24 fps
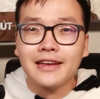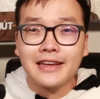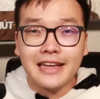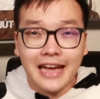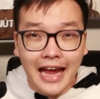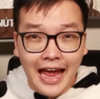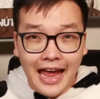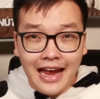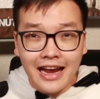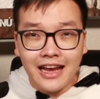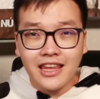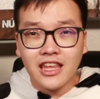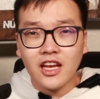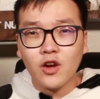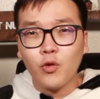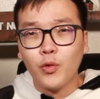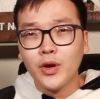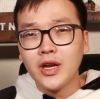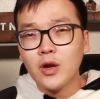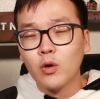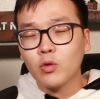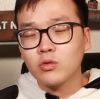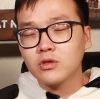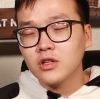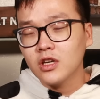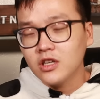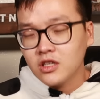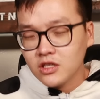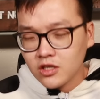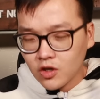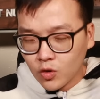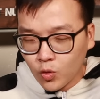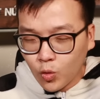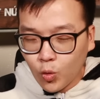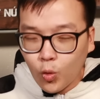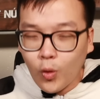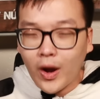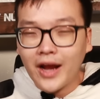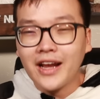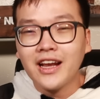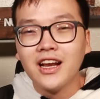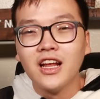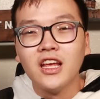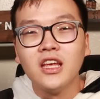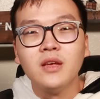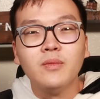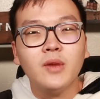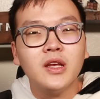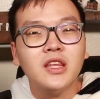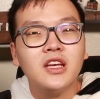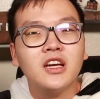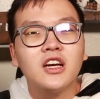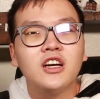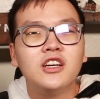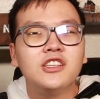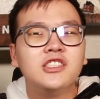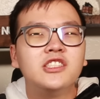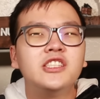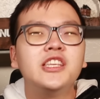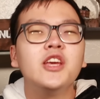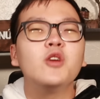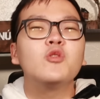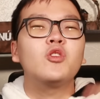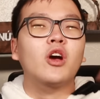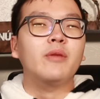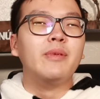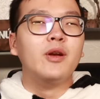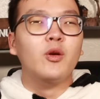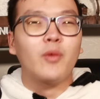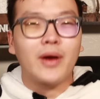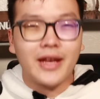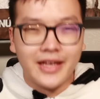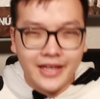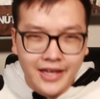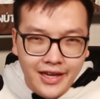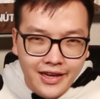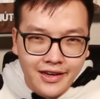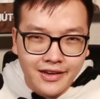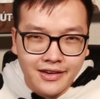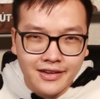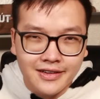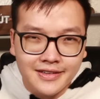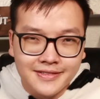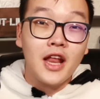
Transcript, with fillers: kể cả những quỹ đầu tư được quản lý bởi những người siêu giỏi bên ngoài kia.